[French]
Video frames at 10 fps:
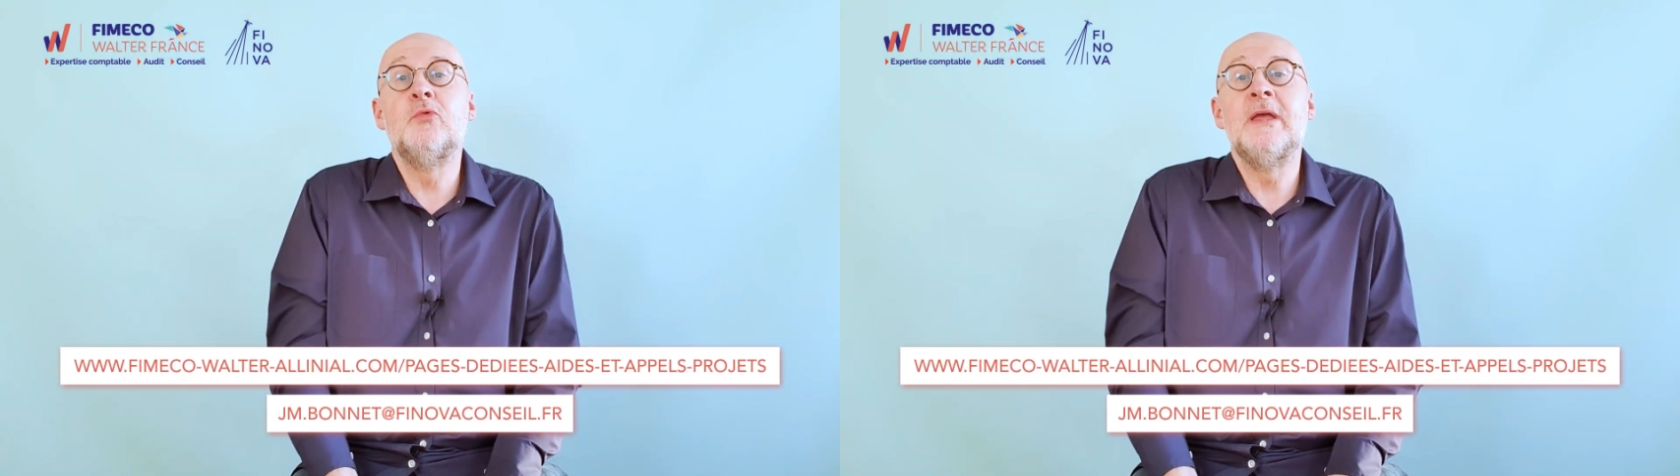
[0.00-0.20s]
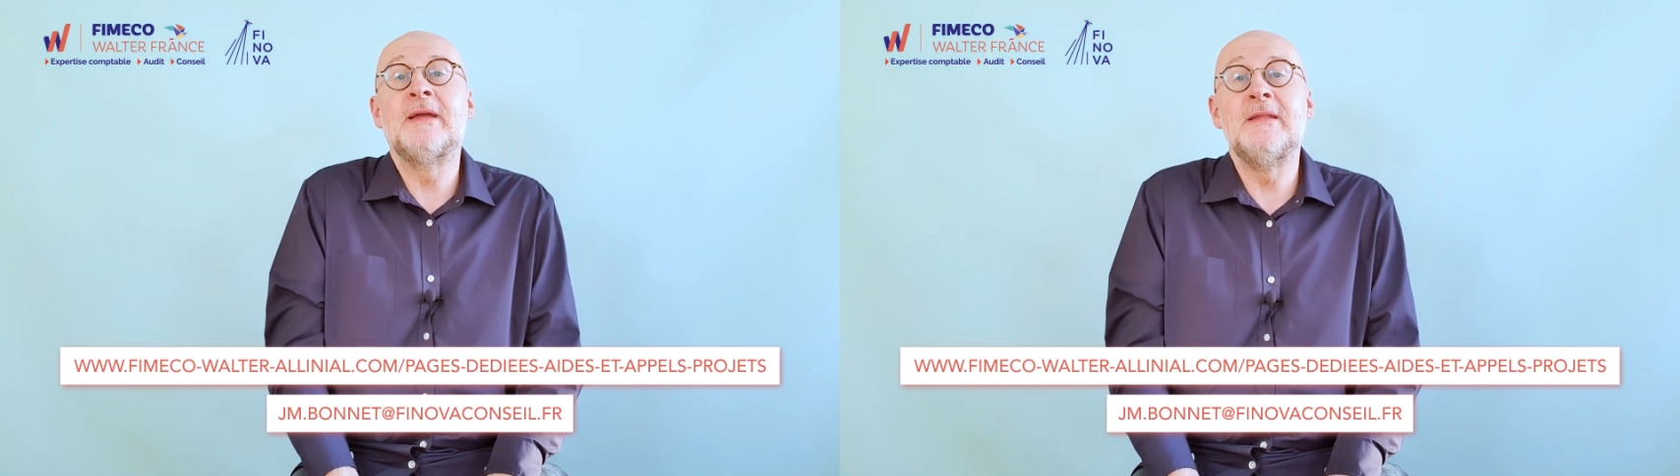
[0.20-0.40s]

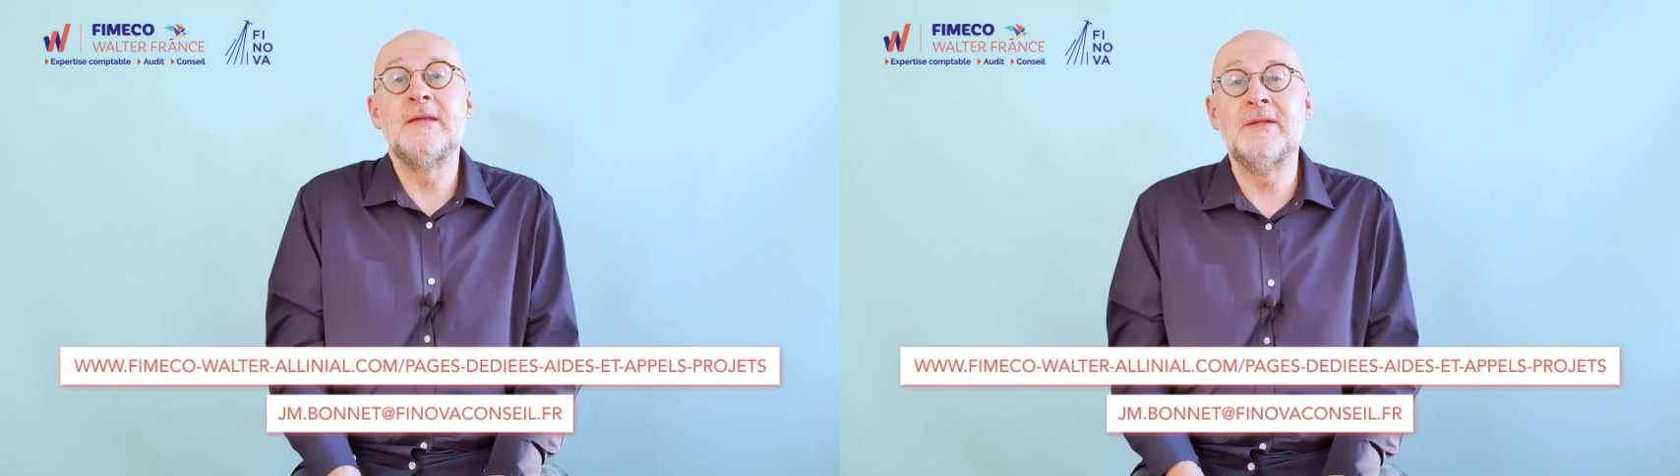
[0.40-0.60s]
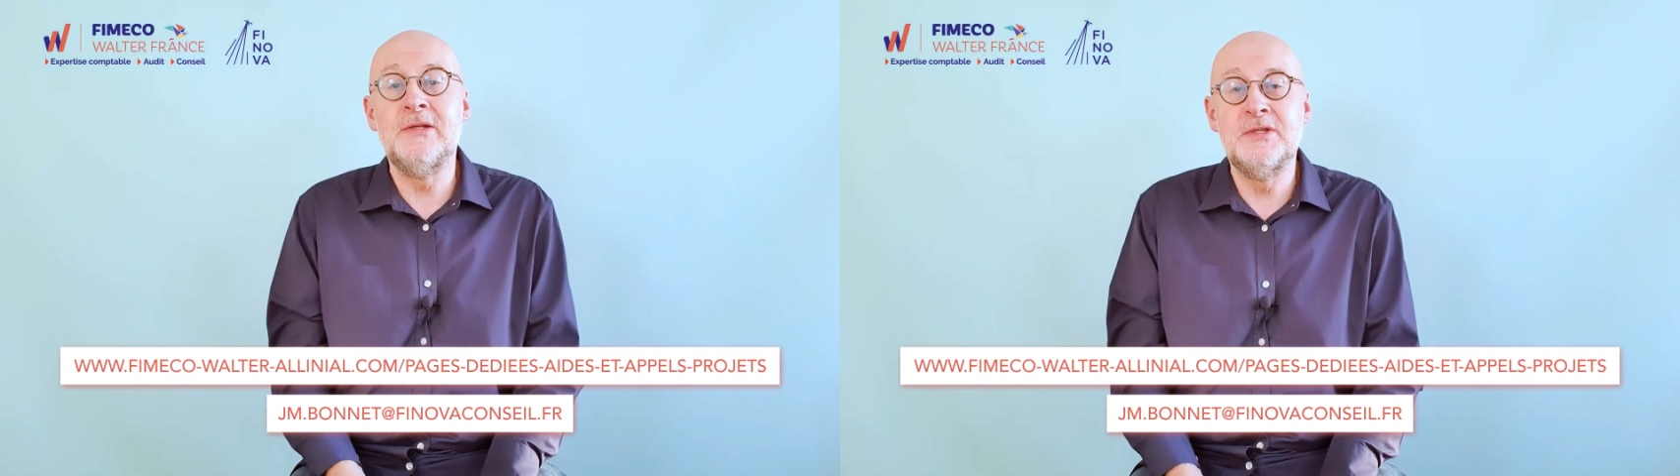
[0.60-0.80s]
les
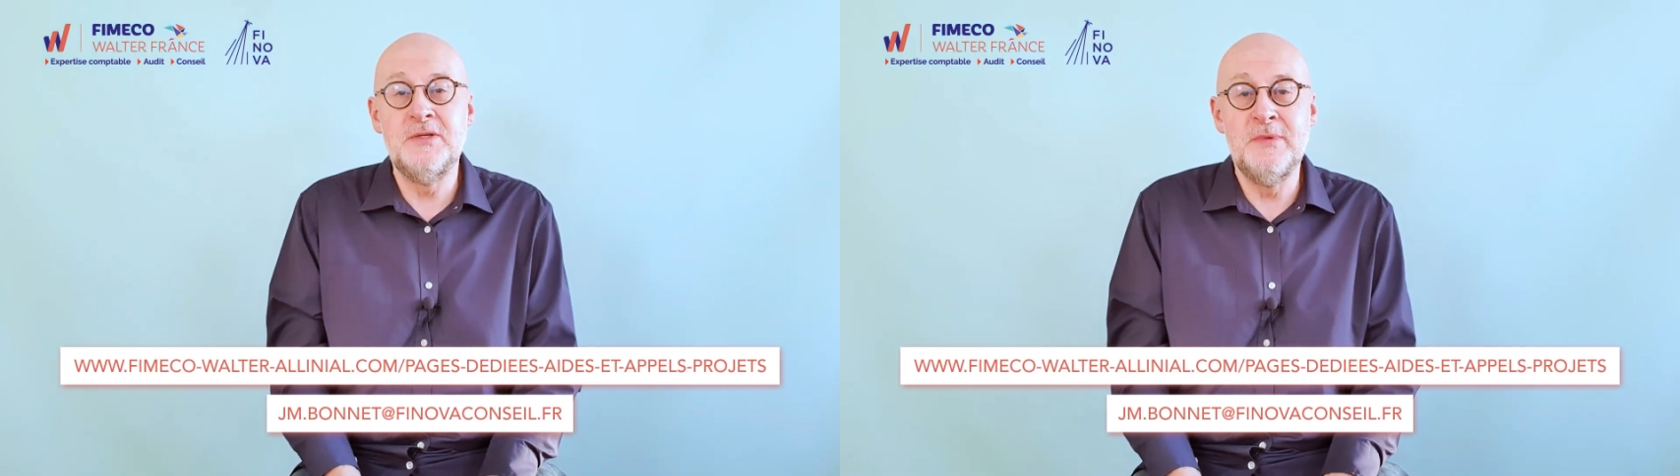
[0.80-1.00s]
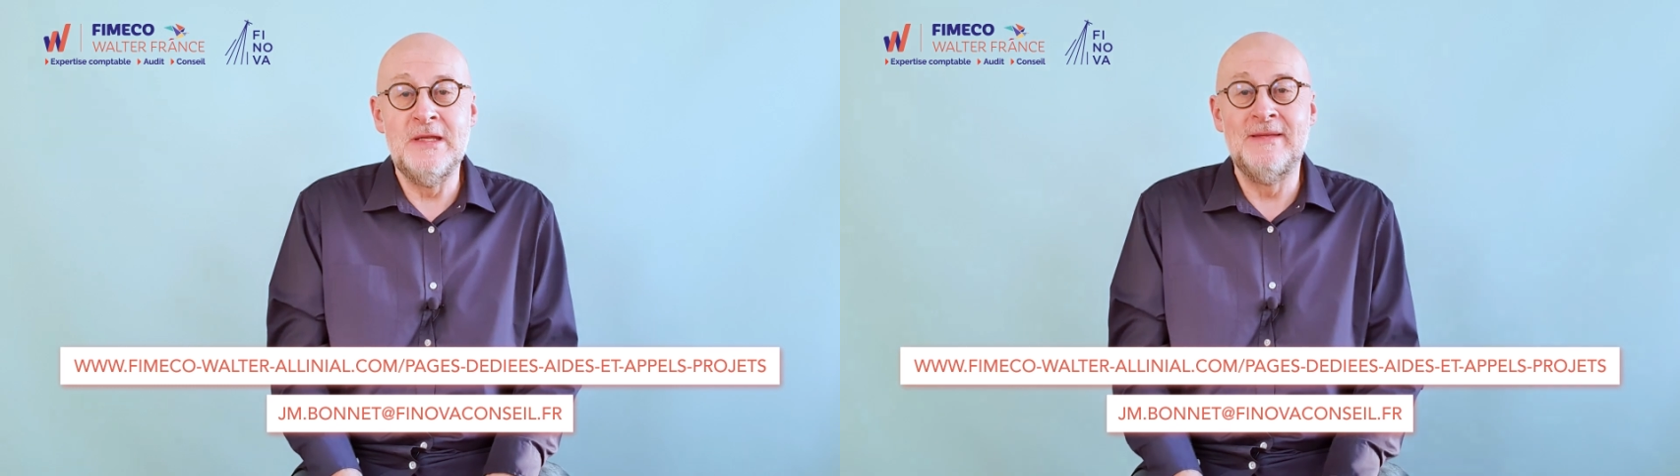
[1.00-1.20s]
critères
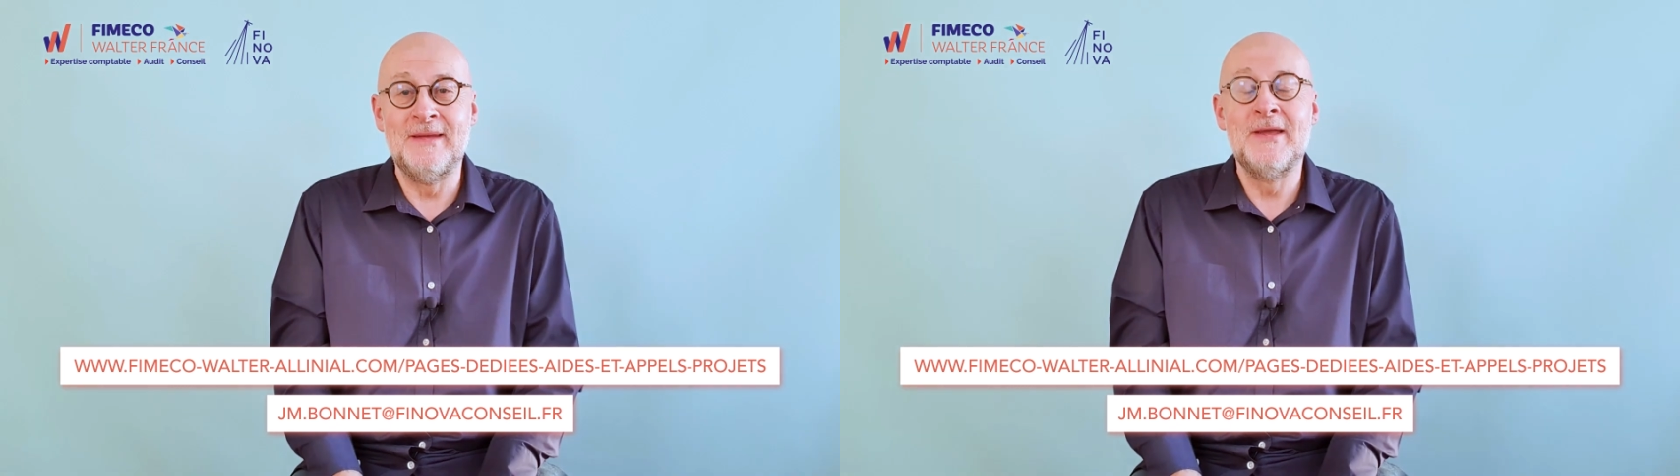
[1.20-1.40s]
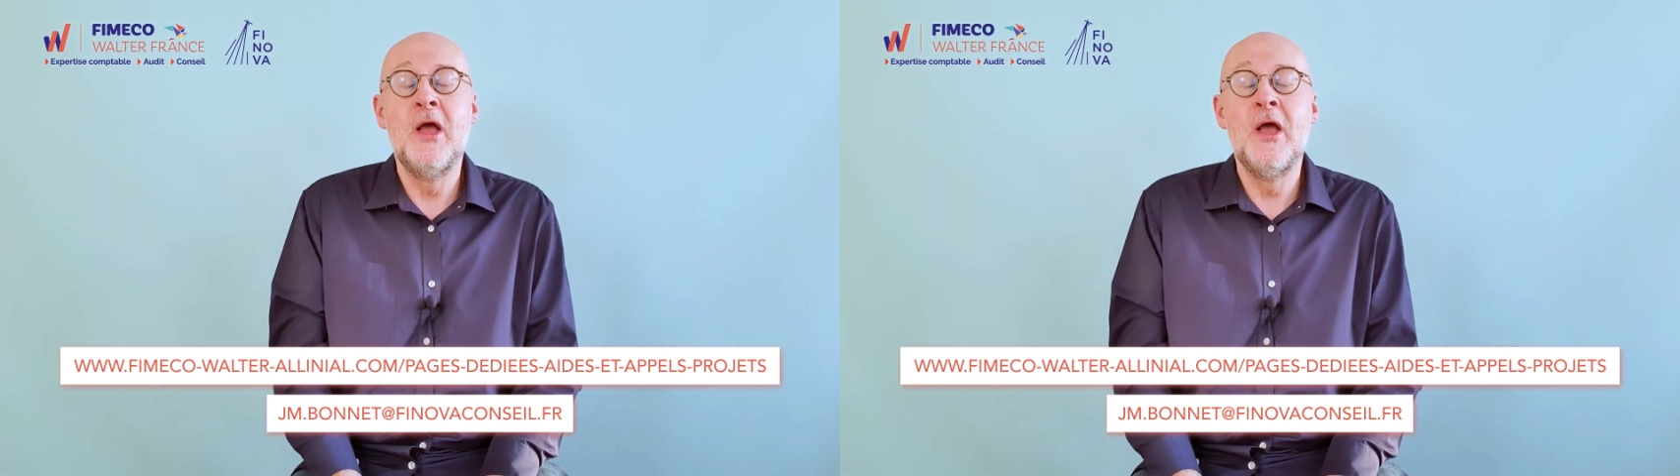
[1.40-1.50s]
d'éligibilité,